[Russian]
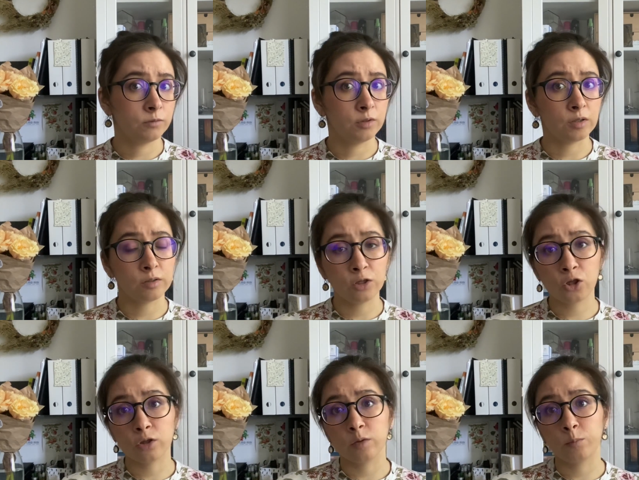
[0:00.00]

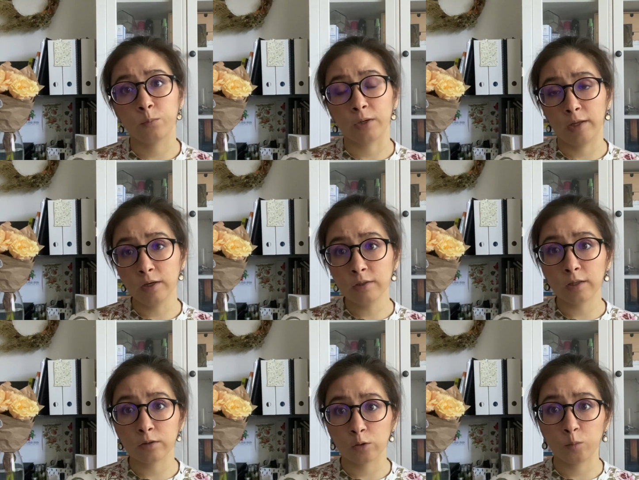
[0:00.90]
различные проекты,
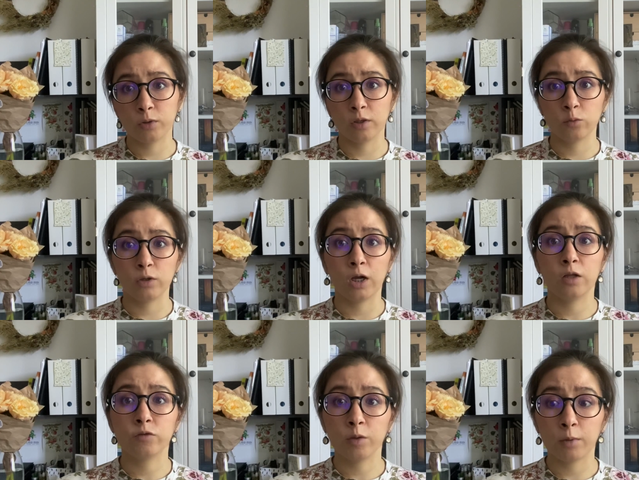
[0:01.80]
особенно
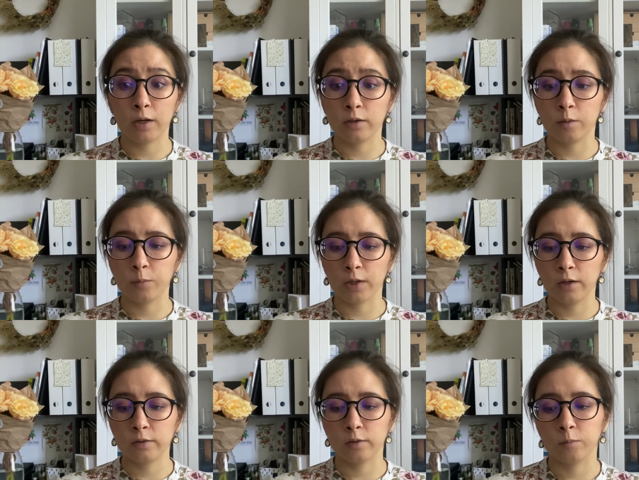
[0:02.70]
уделяла внимание
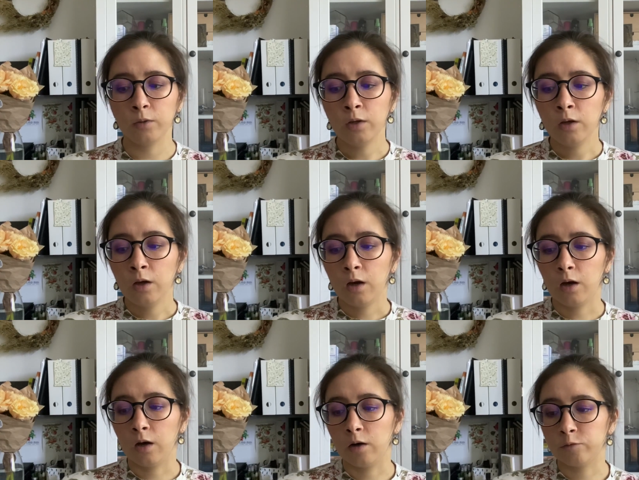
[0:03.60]
проектам
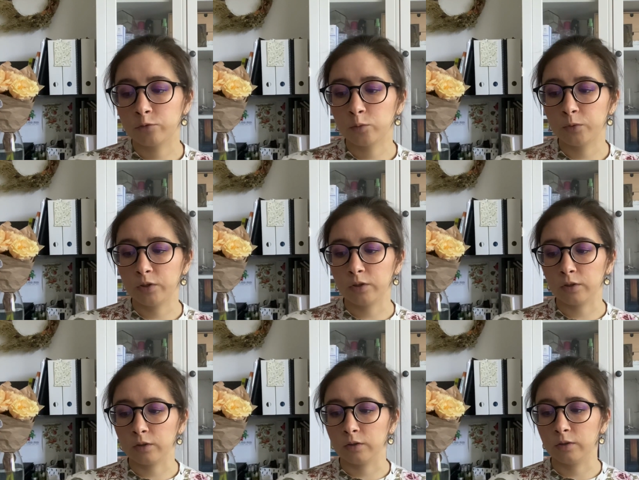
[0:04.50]
а, в
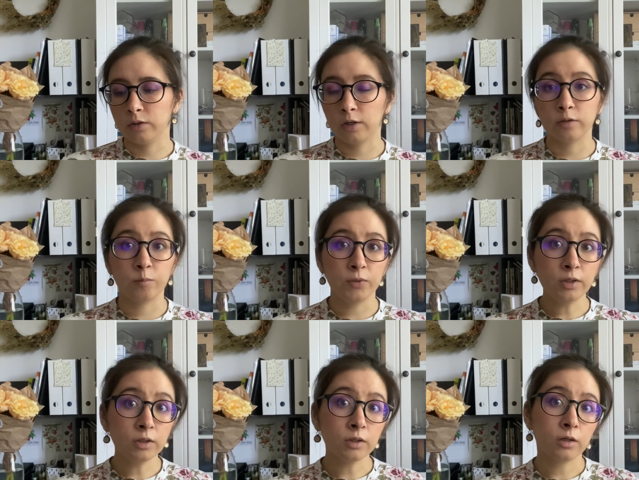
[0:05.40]
рубрике
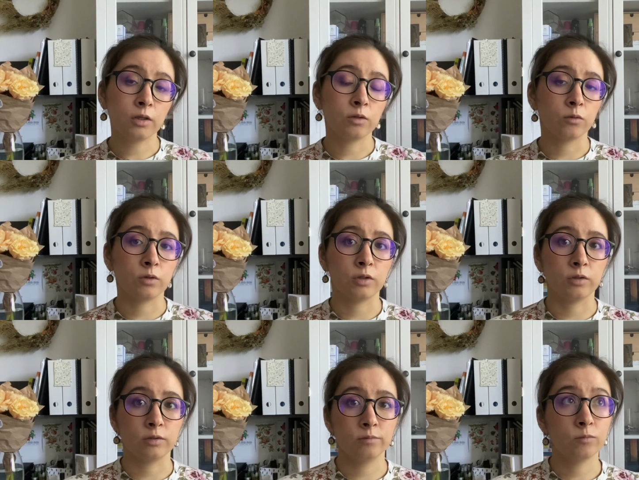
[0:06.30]
Handpicked,
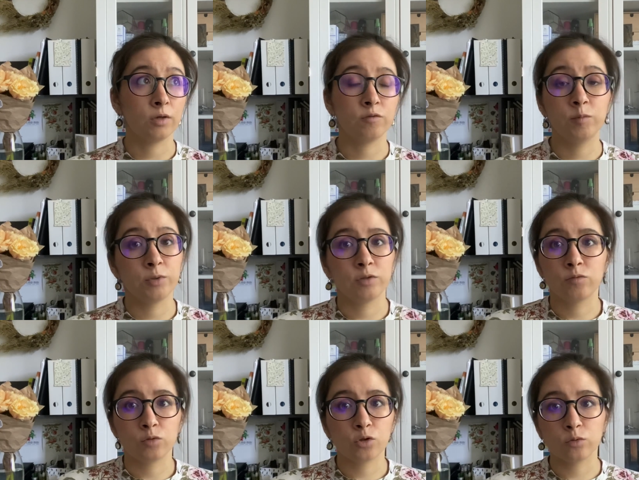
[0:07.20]
которые, ну, как выбраны
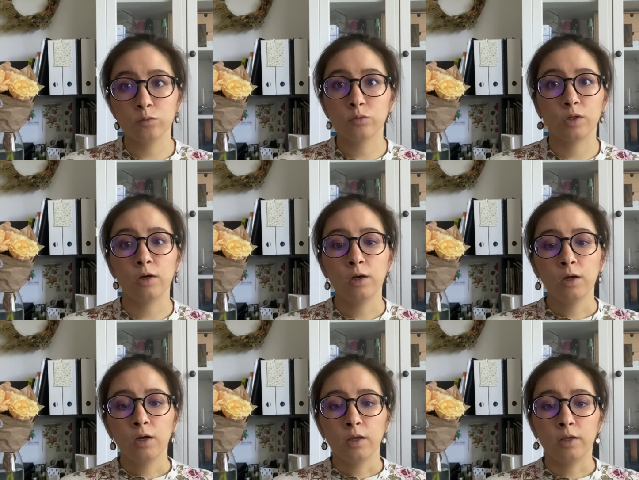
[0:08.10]
вручную, да,
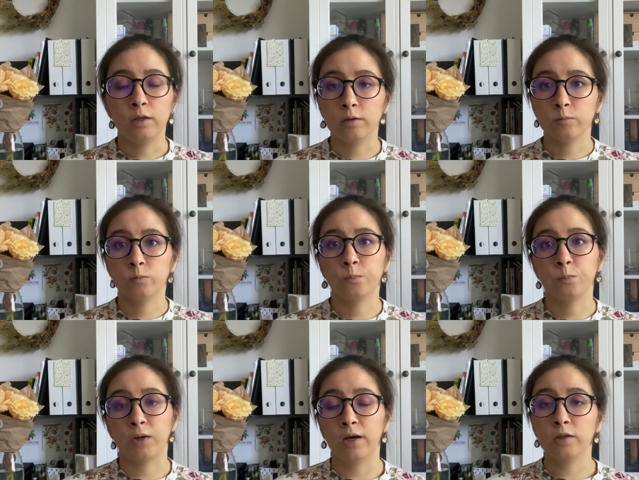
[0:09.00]
и
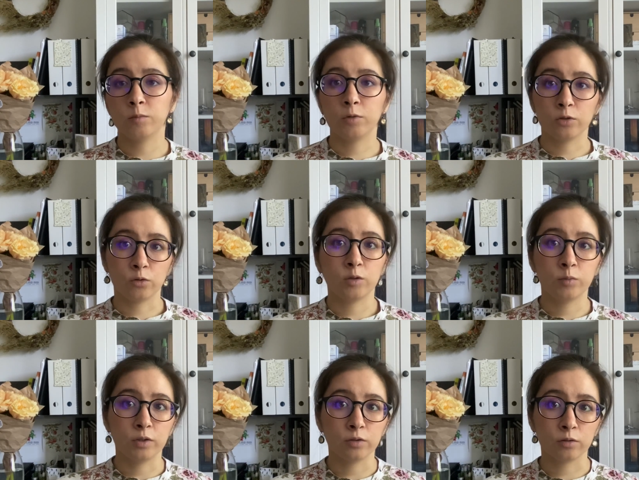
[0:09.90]
проектам, которые
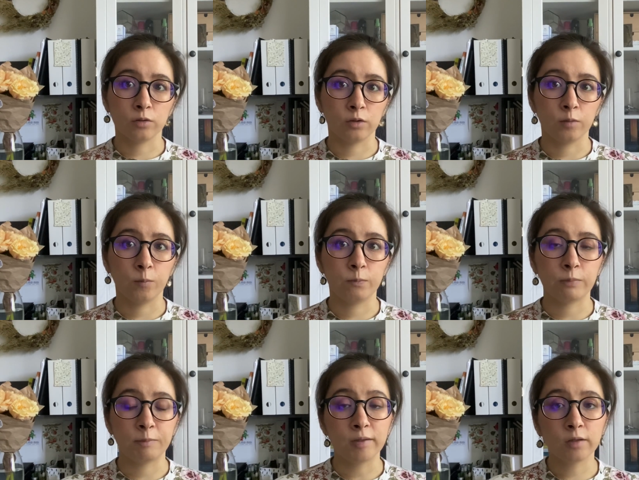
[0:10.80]
были с
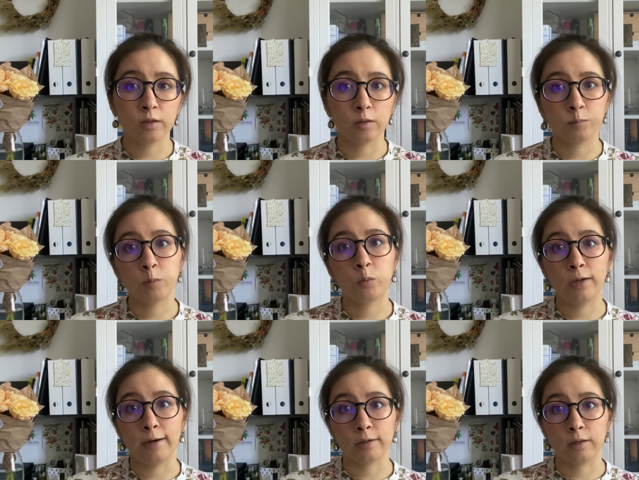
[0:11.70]
пометкой
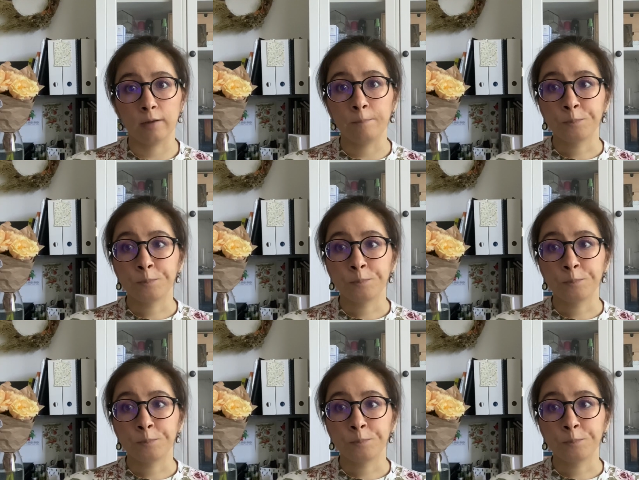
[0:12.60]
«популярная».